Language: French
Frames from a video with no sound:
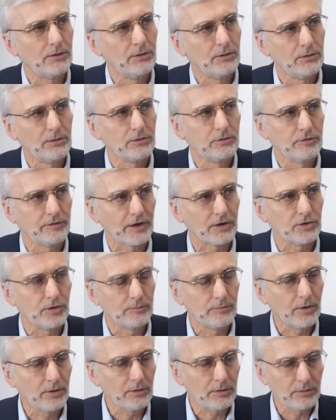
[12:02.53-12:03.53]
Le
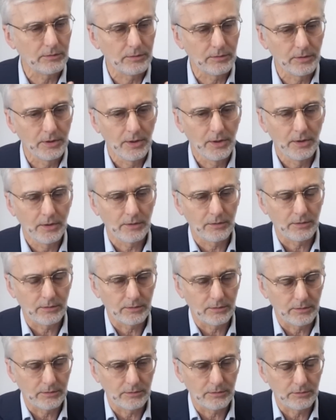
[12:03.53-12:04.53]
gouvernement, euh,
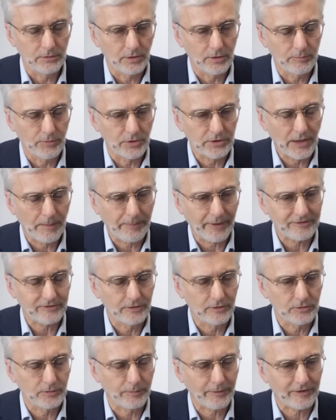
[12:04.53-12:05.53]
euh, dans le mandat
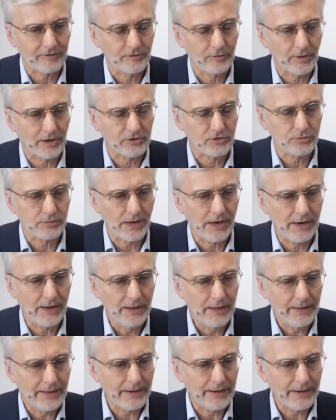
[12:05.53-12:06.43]
précédent du président actuel,